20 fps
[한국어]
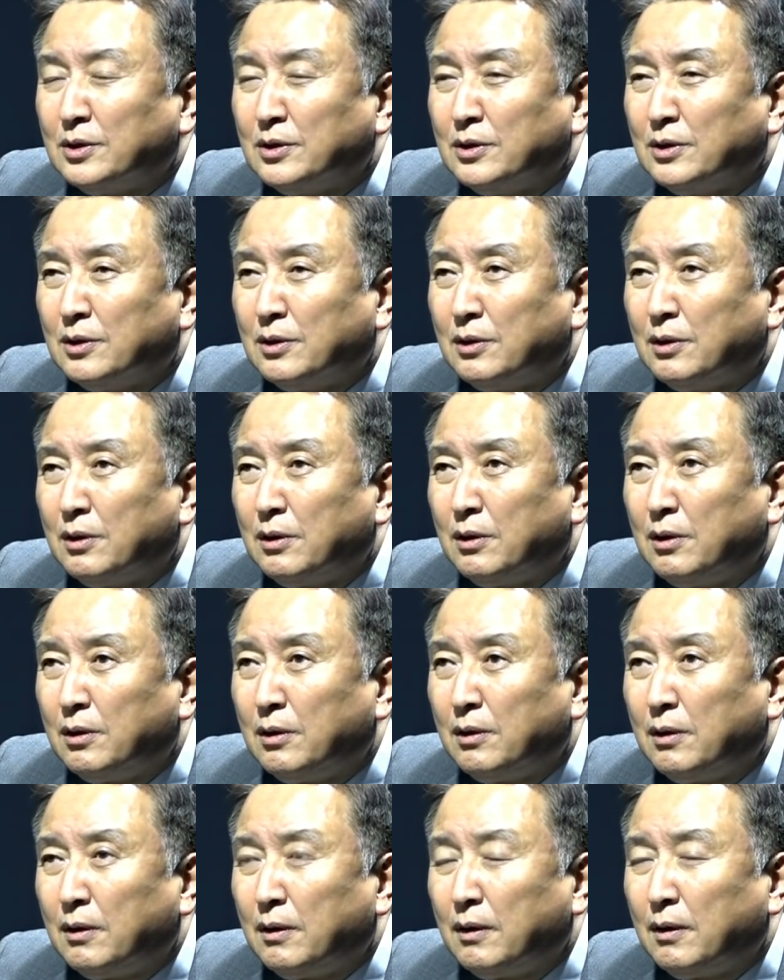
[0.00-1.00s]
아, 그렇게
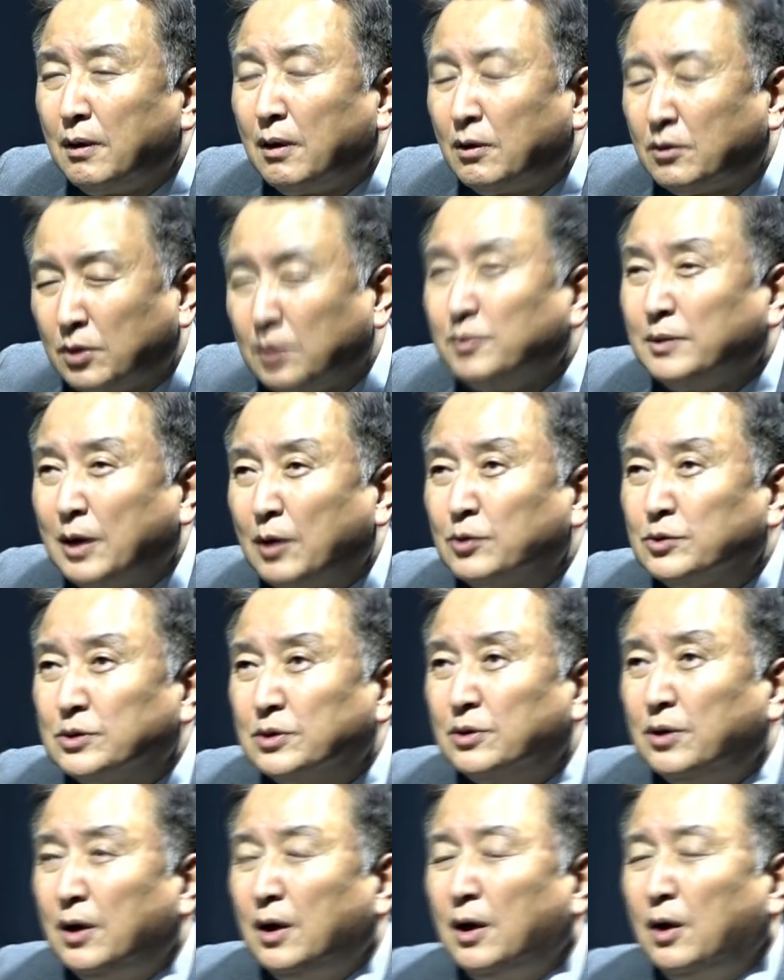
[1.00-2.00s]
차이나요? 그럼
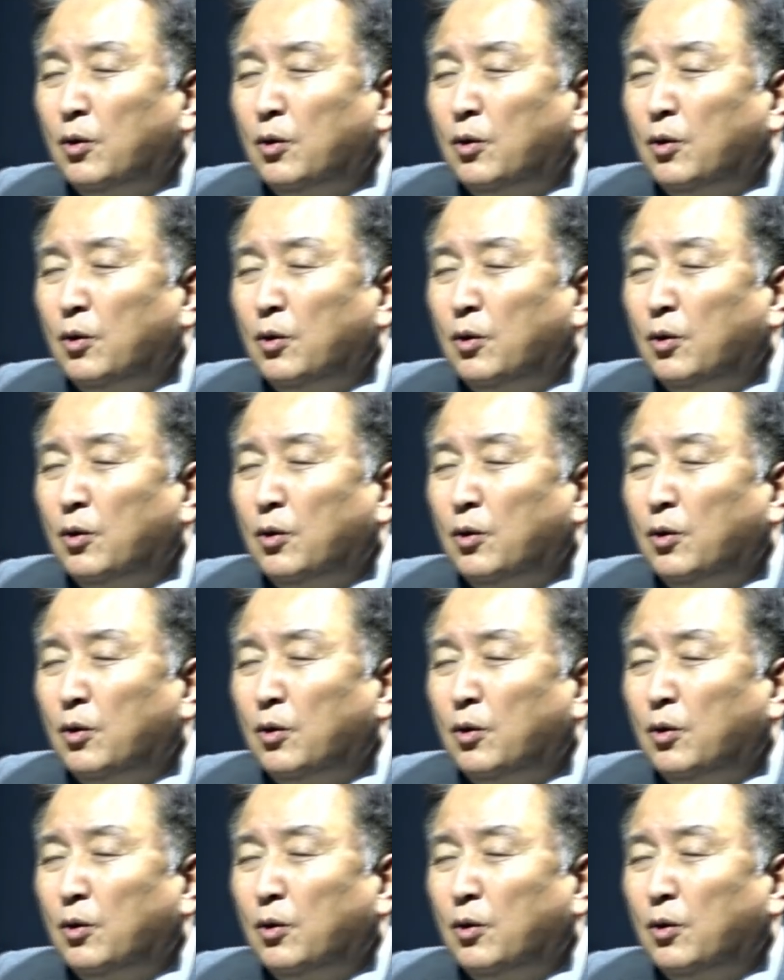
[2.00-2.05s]
나오죠.